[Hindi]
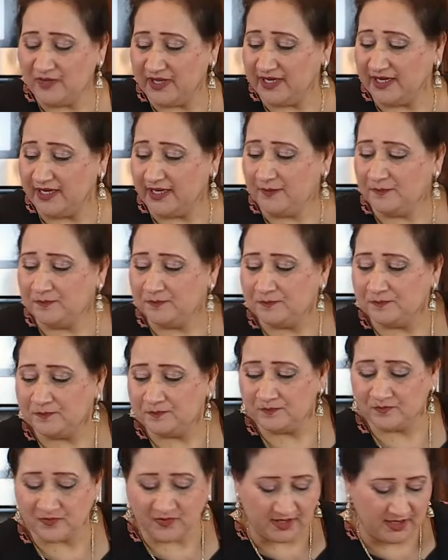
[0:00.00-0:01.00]
ही मैंने
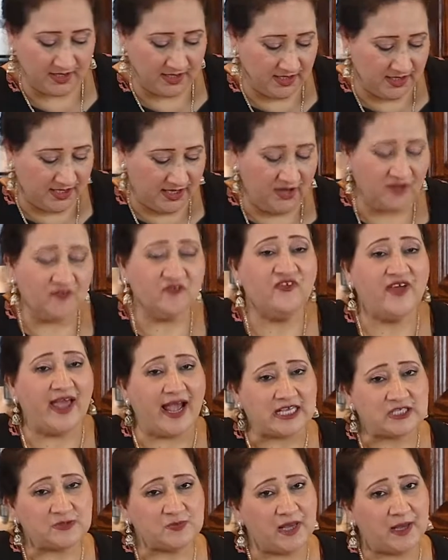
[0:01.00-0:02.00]

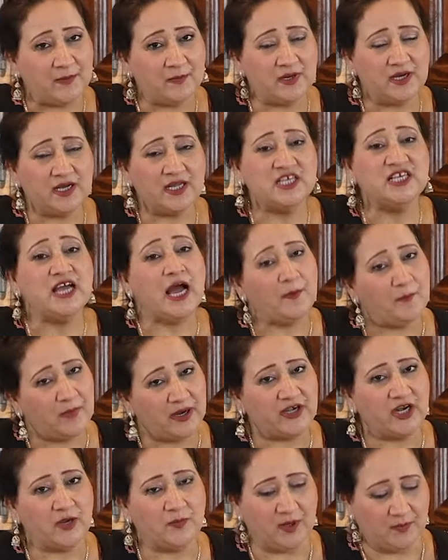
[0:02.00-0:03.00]
वैक्स पेपर या
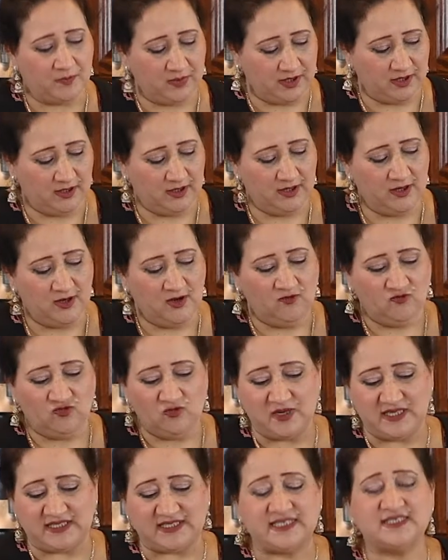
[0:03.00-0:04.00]
बटर पेपर
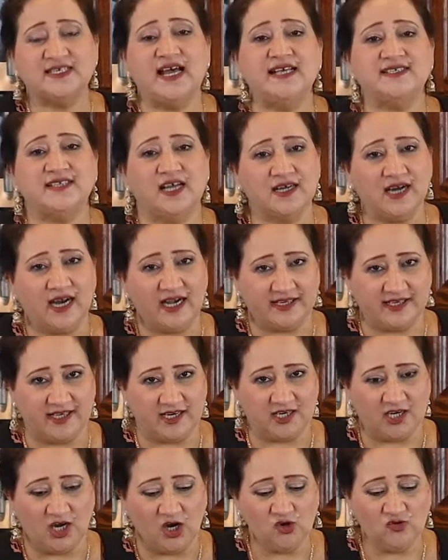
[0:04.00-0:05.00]
मैं इसके साइज़ का काट के
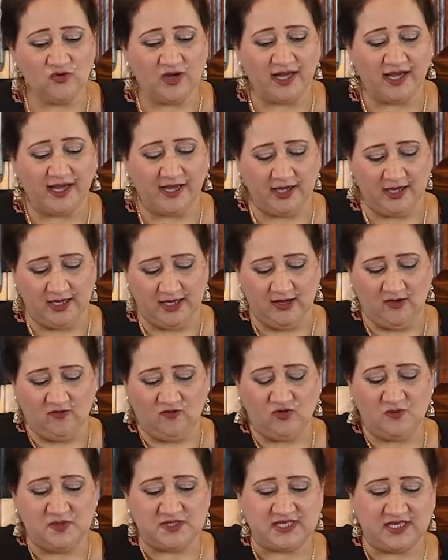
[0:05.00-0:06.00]
रखा हुआ है
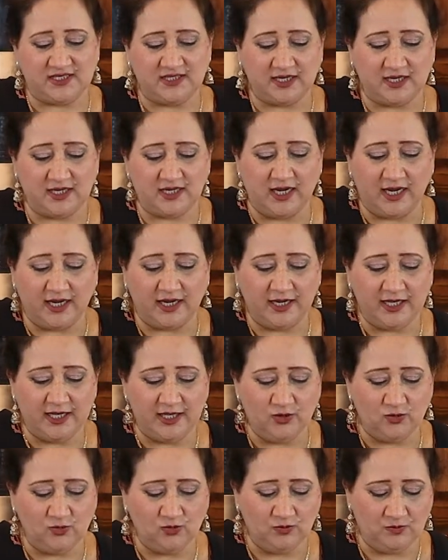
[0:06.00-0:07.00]
वो मैं इसके अंदर लगा रही
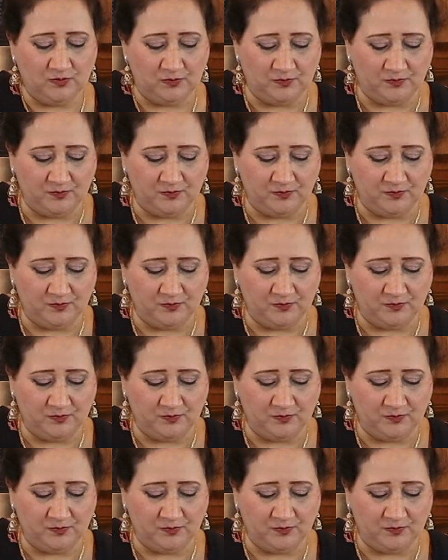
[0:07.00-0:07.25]
हूँ